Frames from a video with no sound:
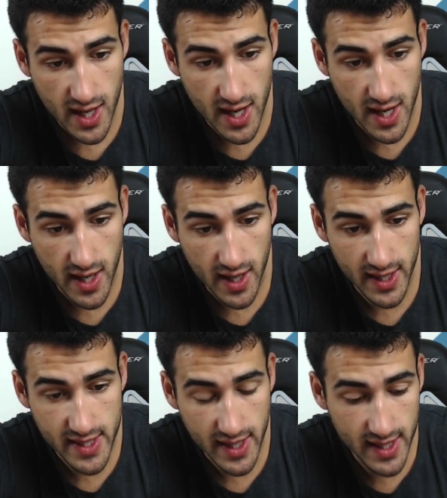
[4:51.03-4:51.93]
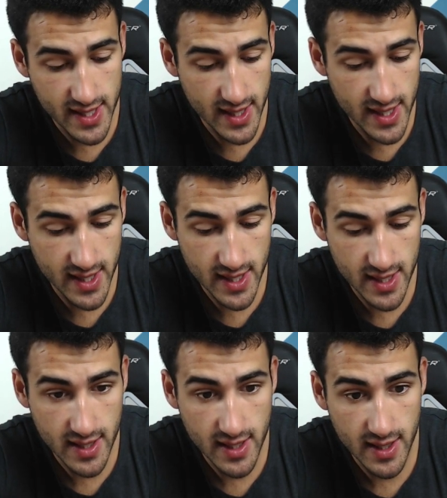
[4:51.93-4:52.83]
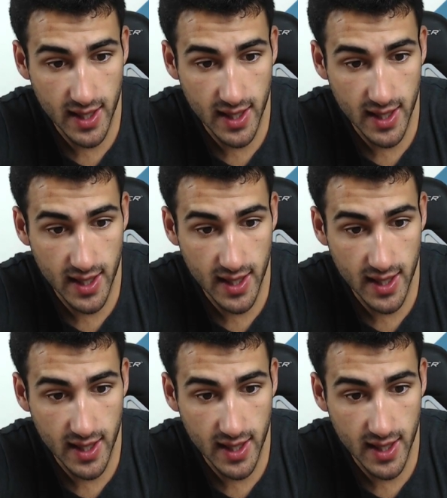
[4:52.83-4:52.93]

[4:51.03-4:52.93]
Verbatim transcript: Euh, allez, allez, allez, allez, allez,